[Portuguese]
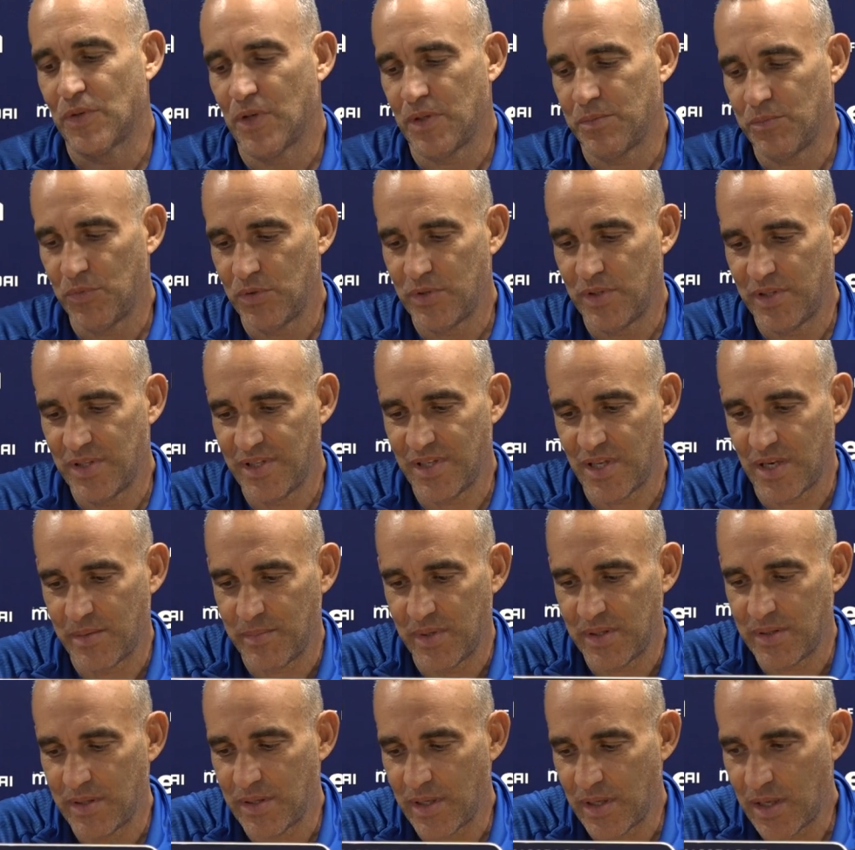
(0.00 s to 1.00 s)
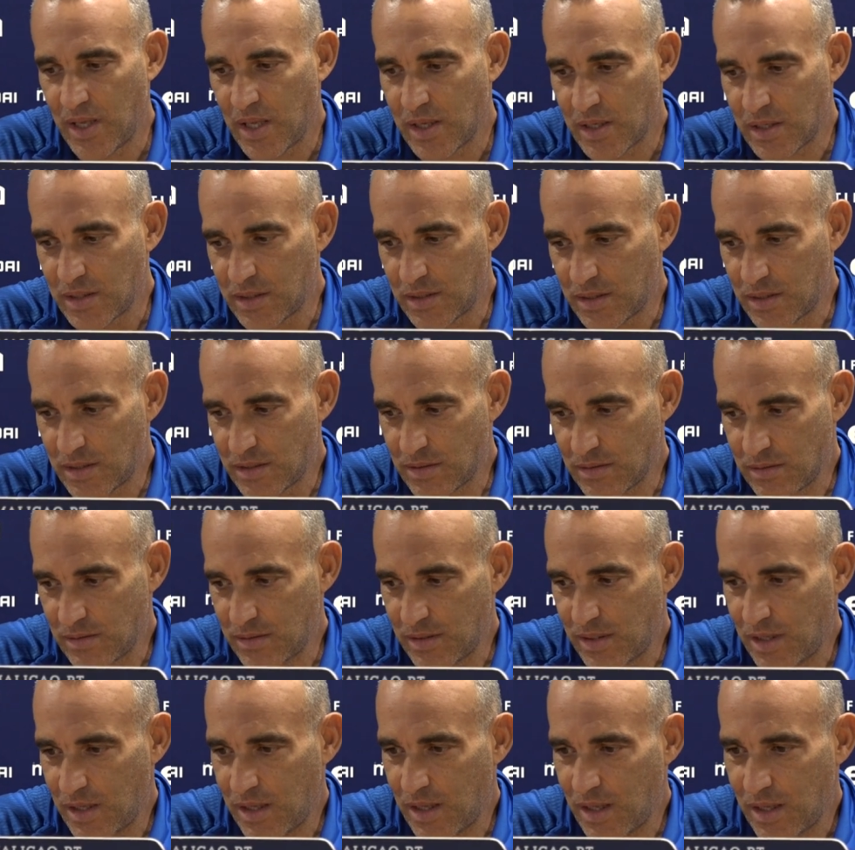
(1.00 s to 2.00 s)
Muito sinceramente, nem é,
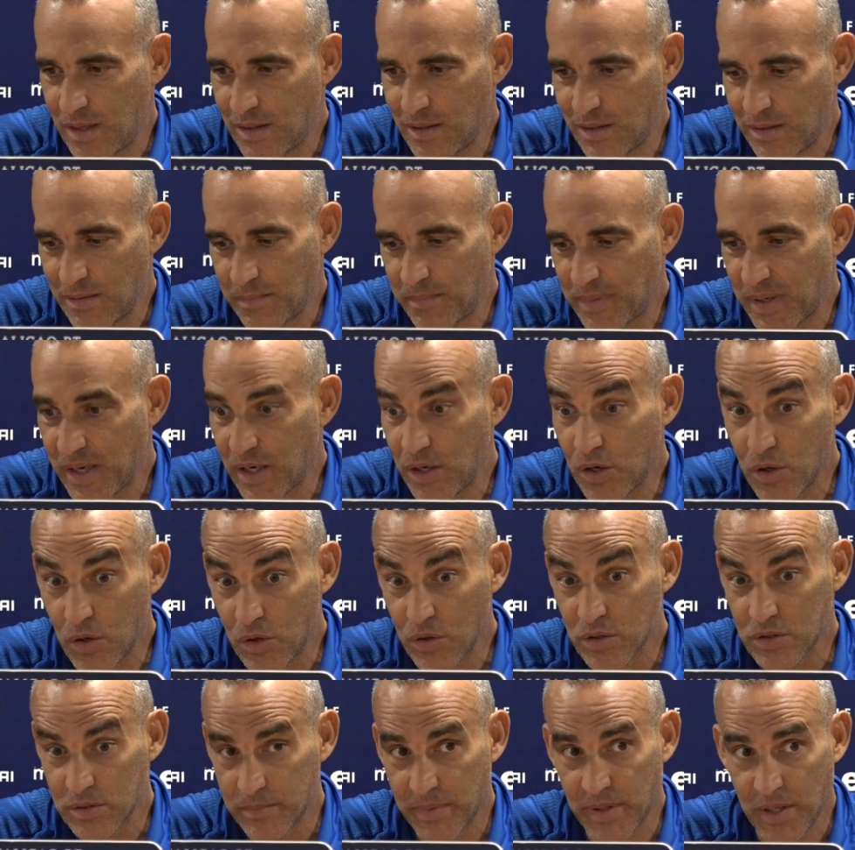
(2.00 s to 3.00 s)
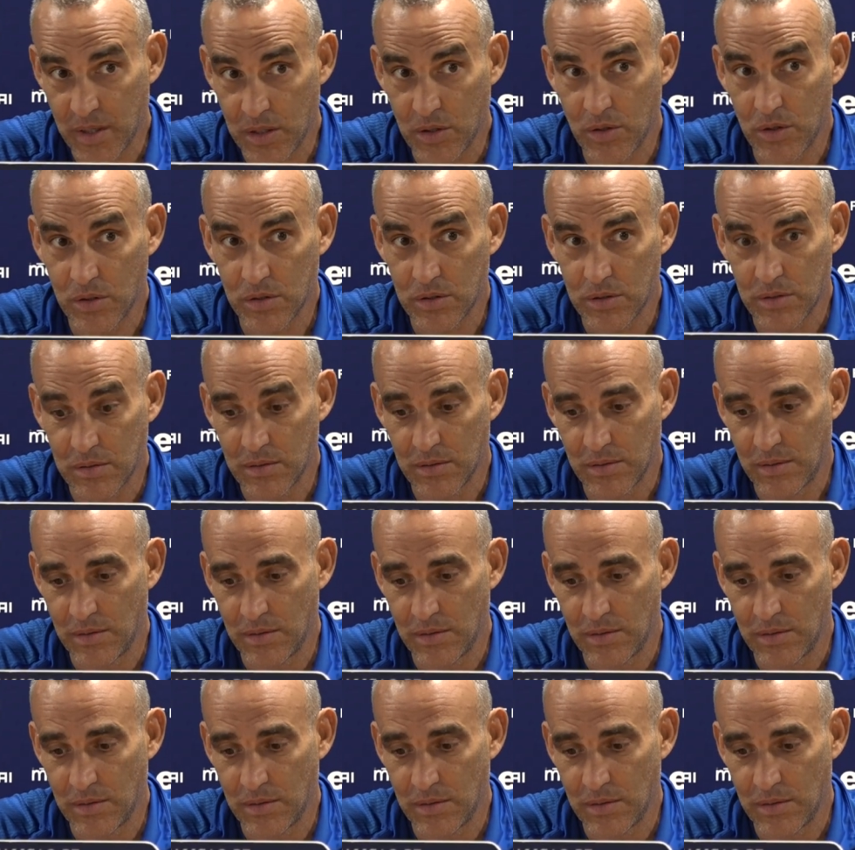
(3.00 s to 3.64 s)
nem é para nós, para nós,